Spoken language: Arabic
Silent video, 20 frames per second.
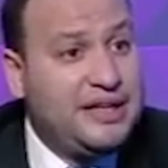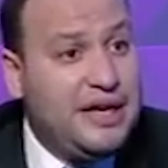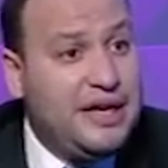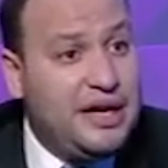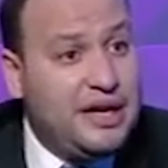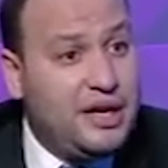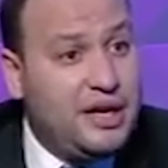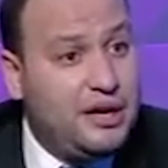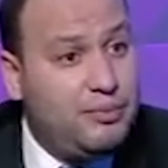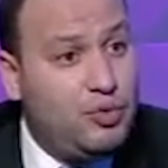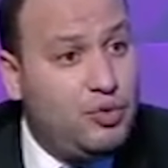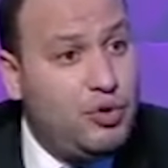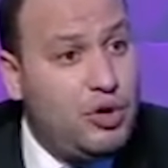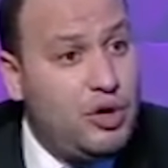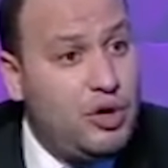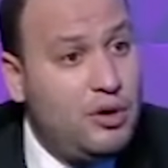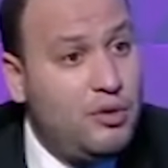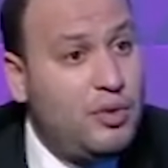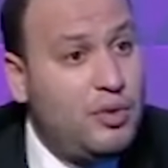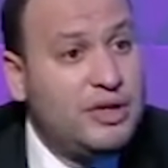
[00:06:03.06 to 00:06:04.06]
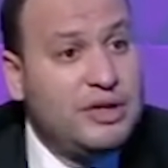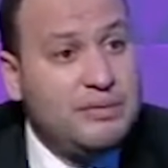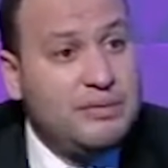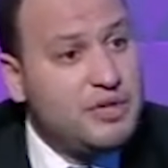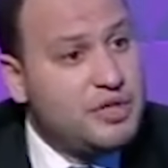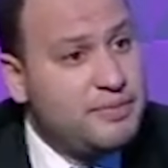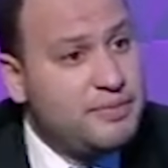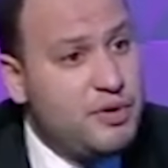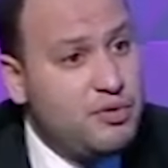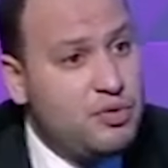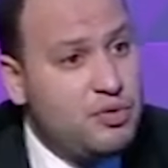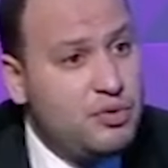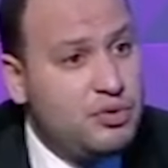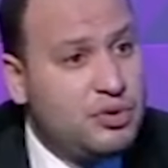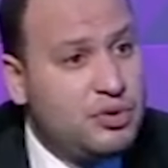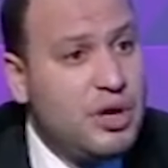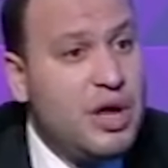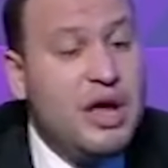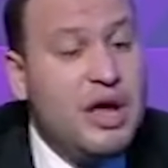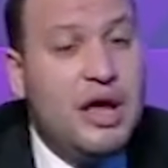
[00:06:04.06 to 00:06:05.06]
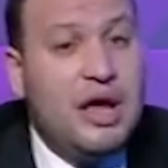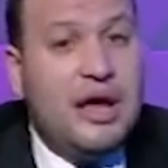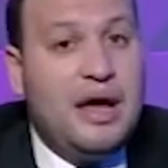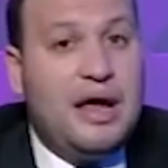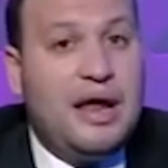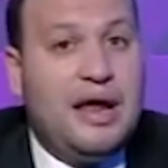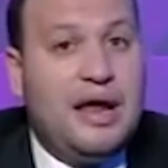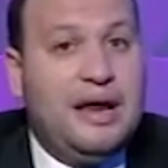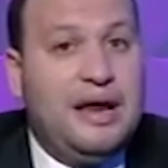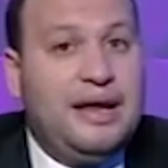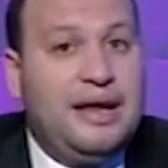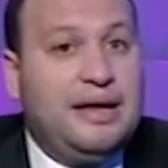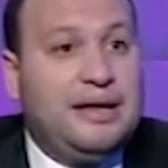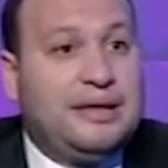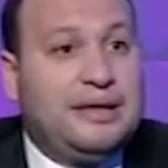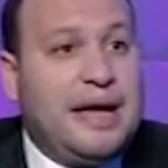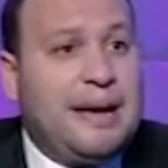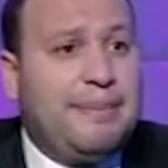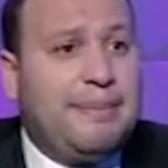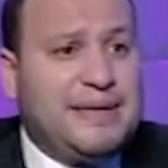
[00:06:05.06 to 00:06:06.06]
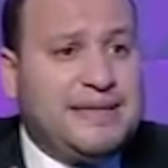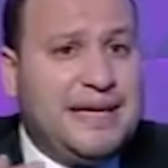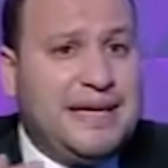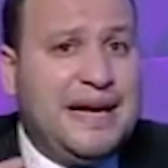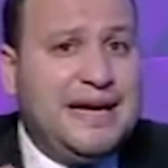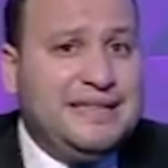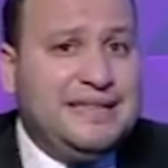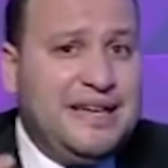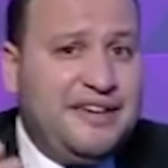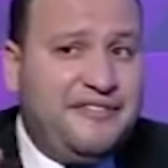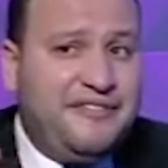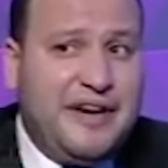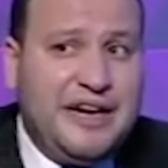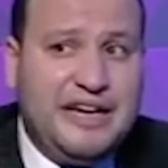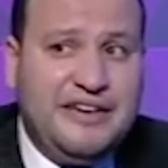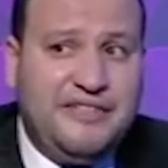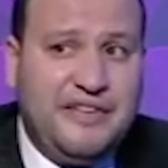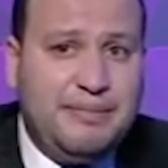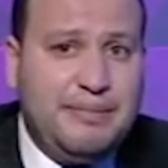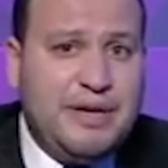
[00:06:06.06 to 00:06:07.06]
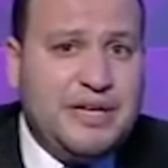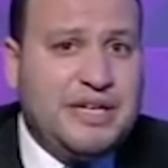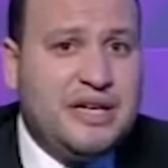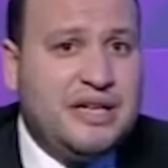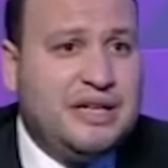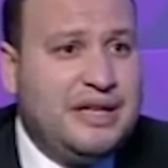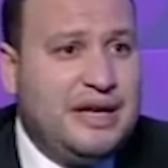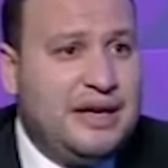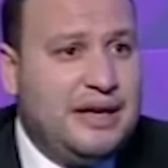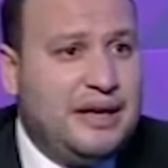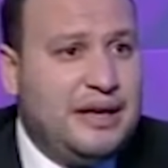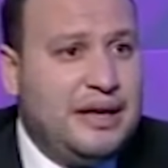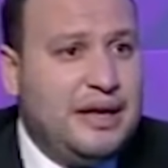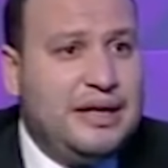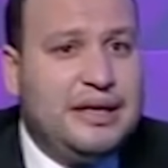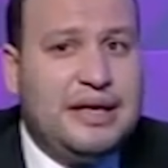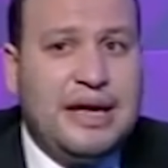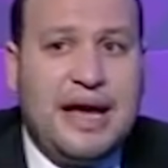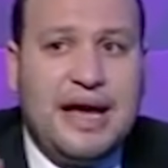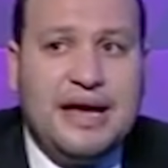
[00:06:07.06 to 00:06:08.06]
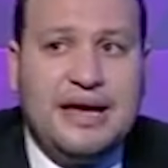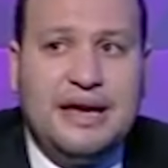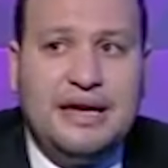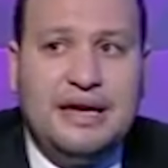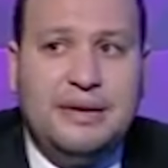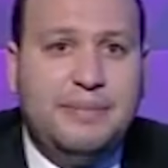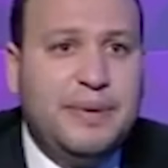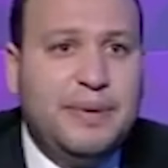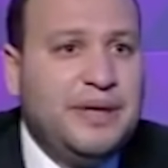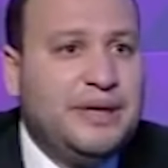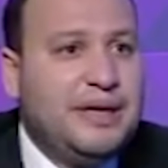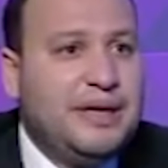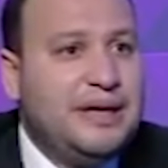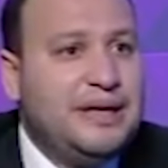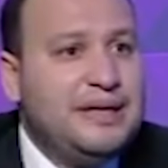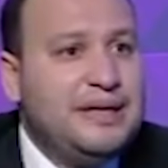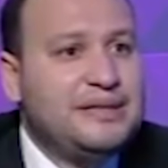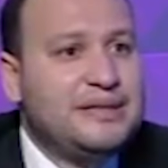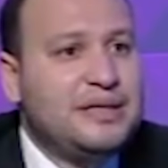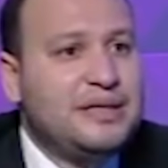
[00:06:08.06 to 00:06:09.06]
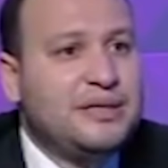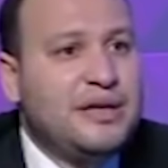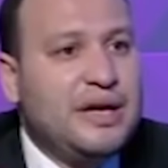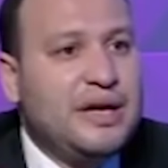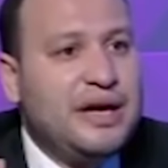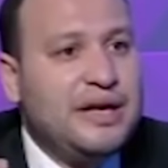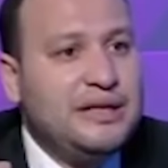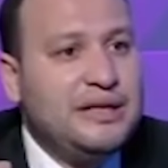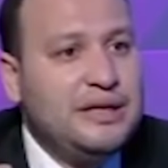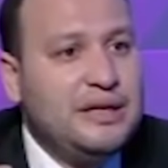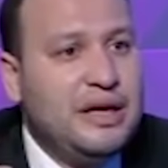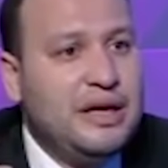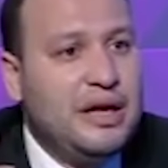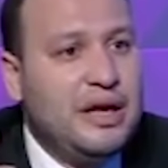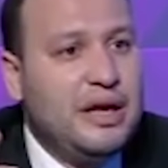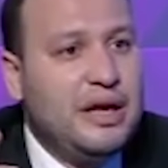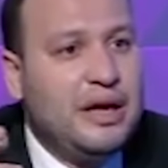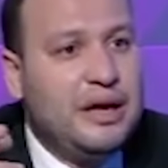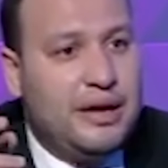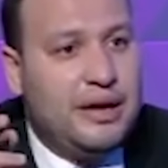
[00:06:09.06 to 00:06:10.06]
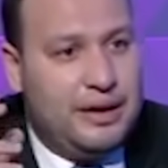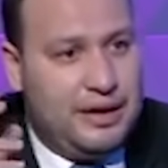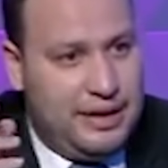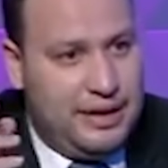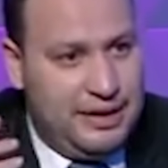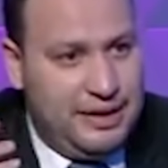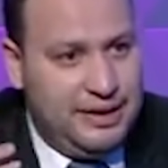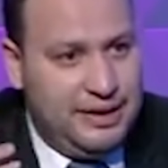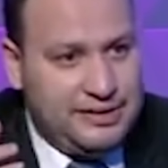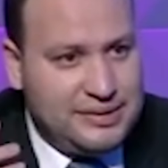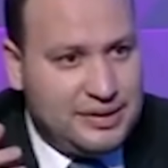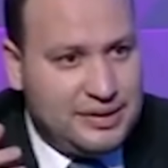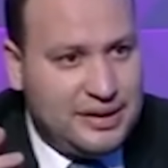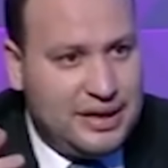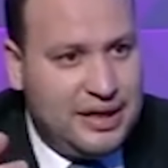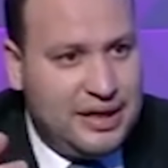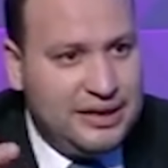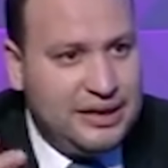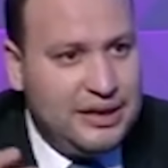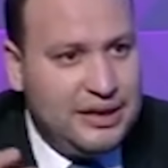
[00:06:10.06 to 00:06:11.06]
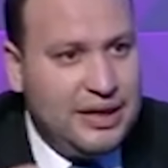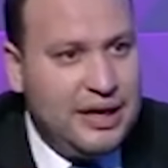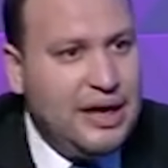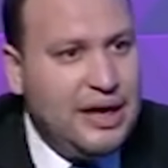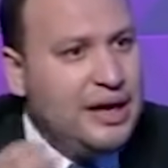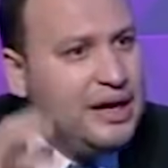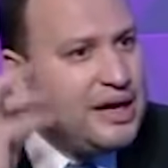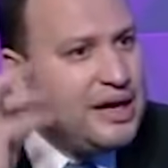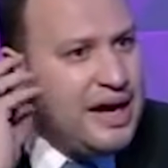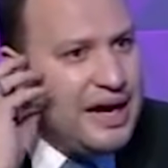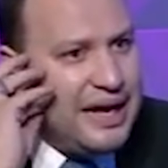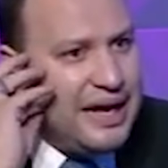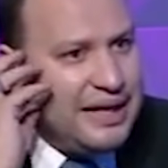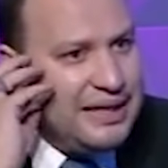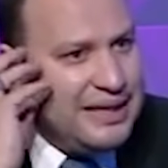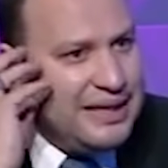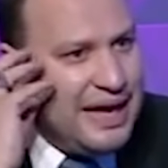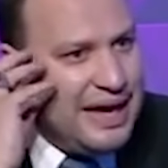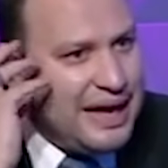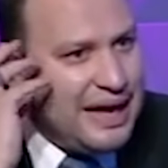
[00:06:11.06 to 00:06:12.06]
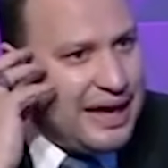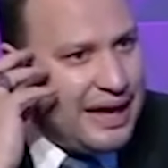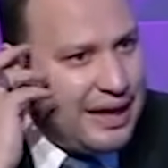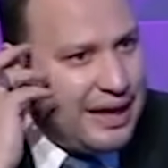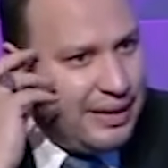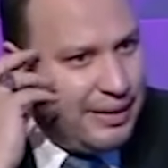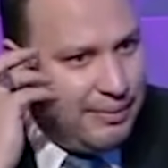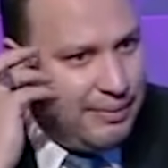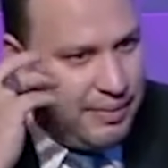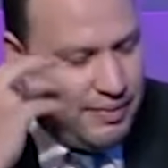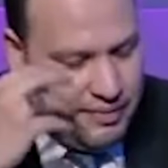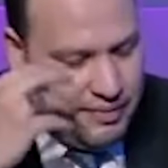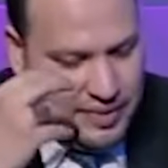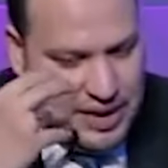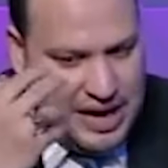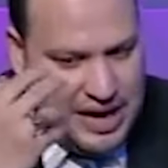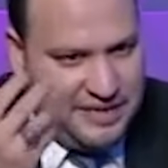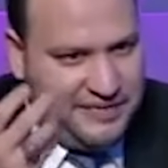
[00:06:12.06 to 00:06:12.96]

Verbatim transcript: اكرمه وانت مش موجود بس انا عايز اقف معاكي في المشهد ده تخيلي البنت اللي لسه طالعه دي اللي لسه طالعه دي اللي كان عندها يعني